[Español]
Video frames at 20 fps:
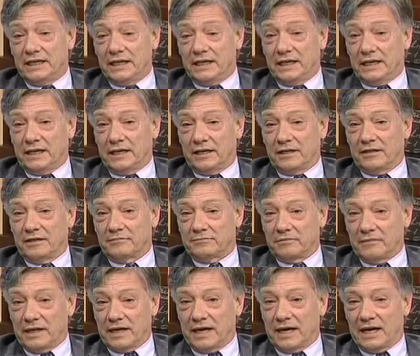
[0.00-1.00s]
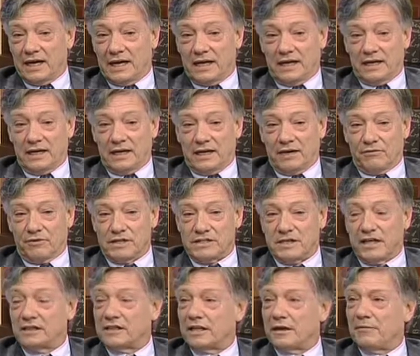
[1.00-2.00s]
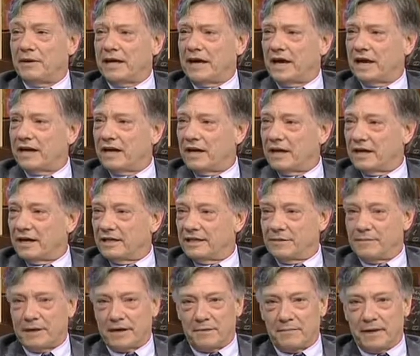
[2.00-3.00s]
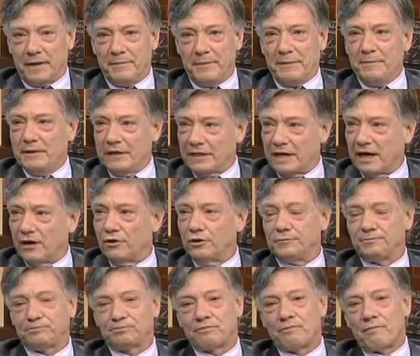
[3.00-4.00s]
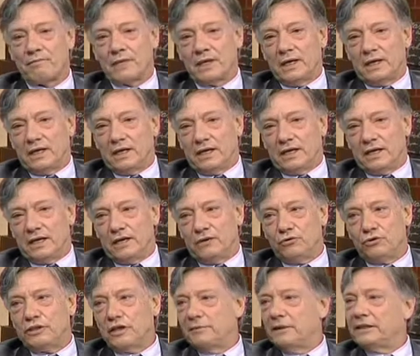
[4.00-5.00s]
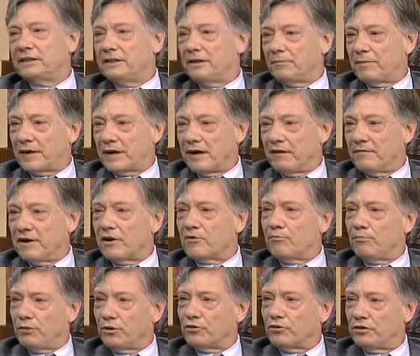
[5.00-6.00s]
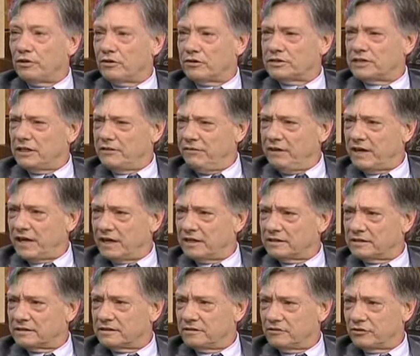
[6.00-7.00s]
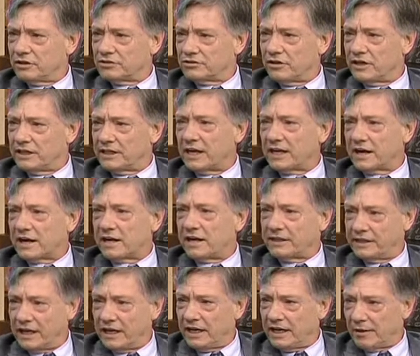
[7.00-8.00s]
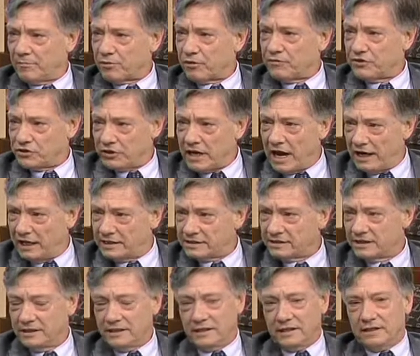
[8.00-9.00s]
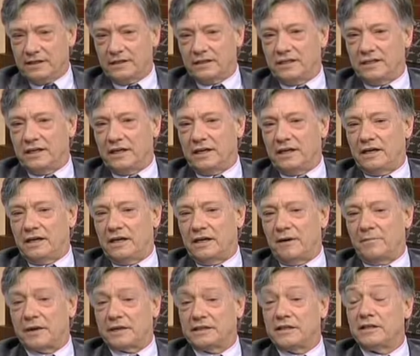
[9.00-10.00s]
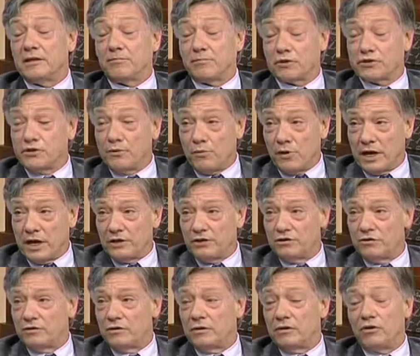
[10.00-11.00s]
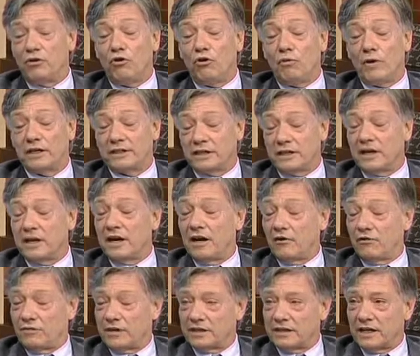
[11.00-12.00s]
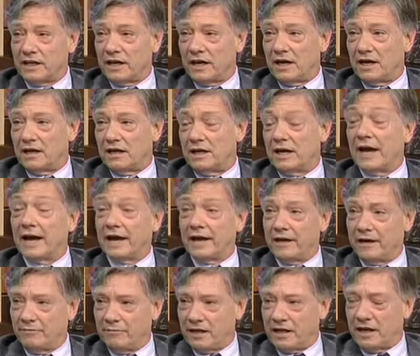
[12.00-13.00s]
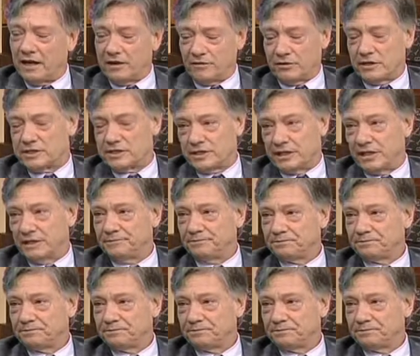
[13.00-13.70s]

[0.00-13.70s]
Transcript: Eh, la Universidad Interamericana de Panamá me ha invitado eh, justamente para hablar un poco de lo que significa lo que son estas carreras técnicas profesionales, que a partir del próximo año lo va a tener en la oferta académica de la universidad.